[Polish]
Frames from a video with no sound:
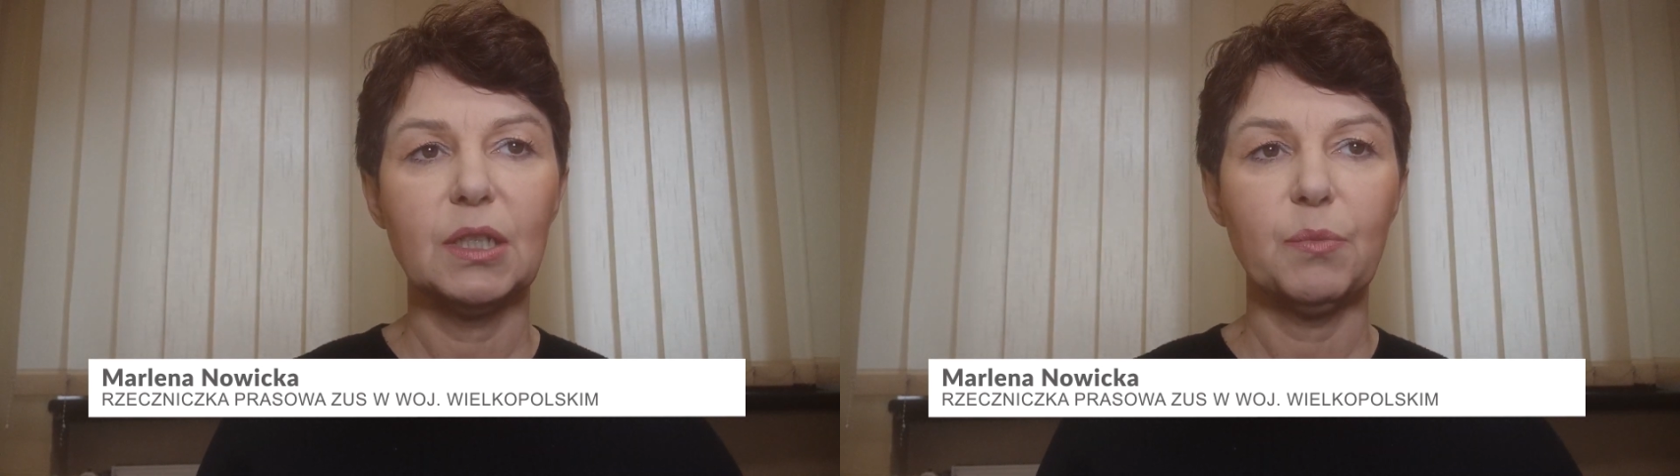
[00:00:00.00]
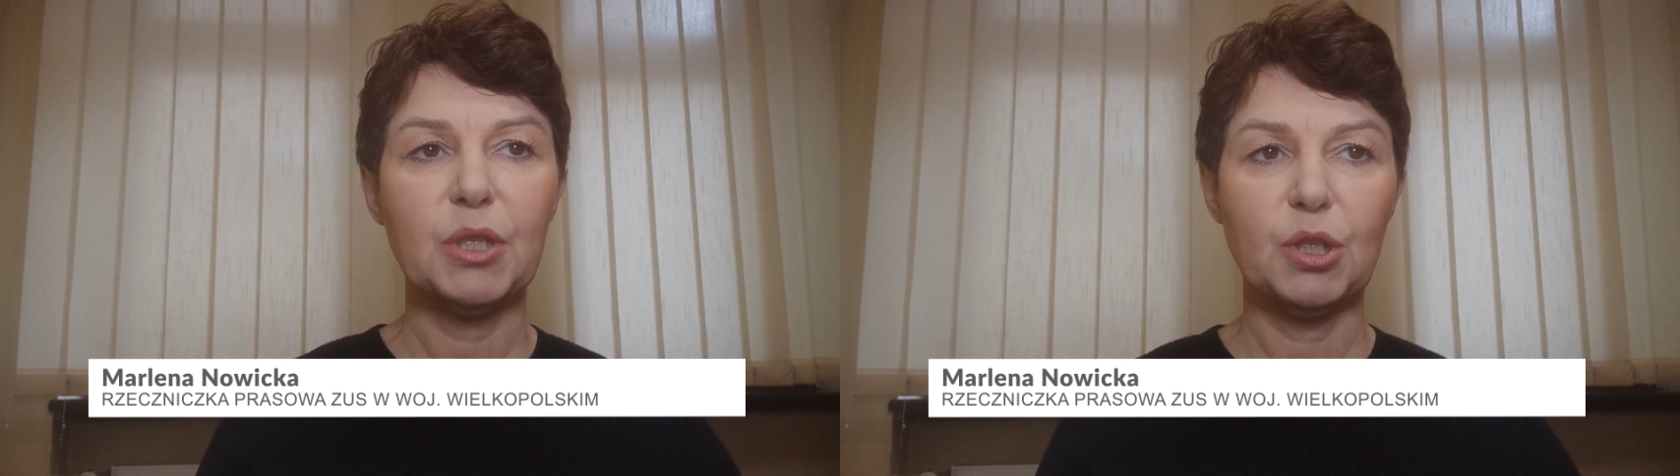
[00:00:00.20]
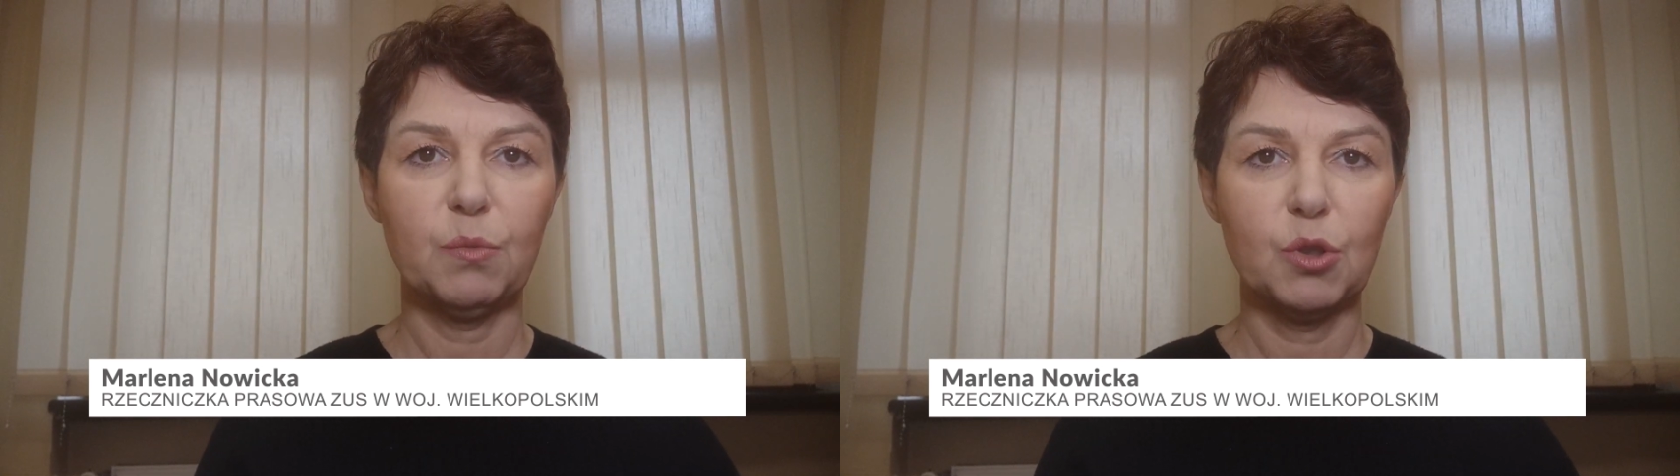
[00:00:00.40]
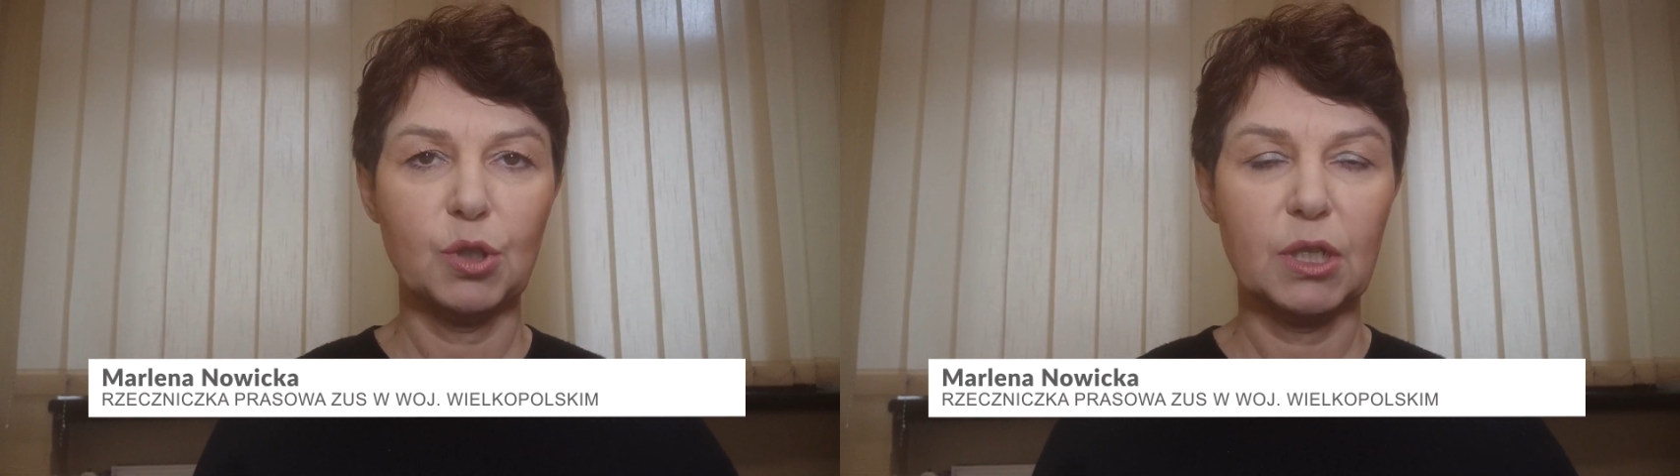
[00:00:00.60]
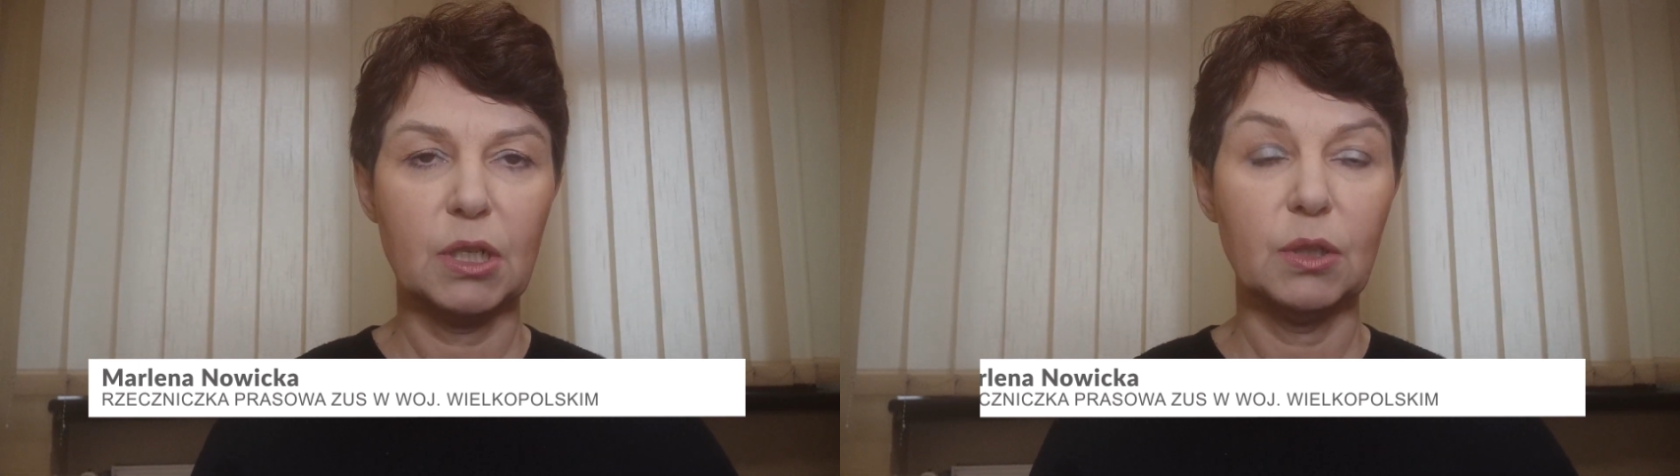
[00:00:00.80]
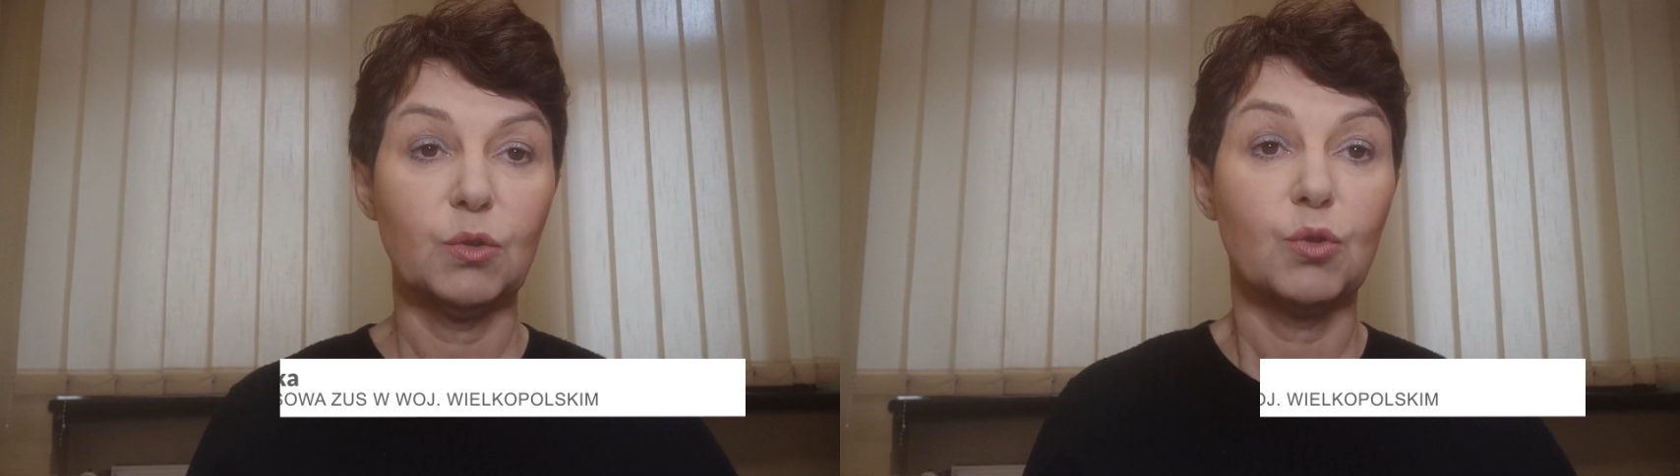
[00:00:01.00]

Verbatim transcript: nie będzie można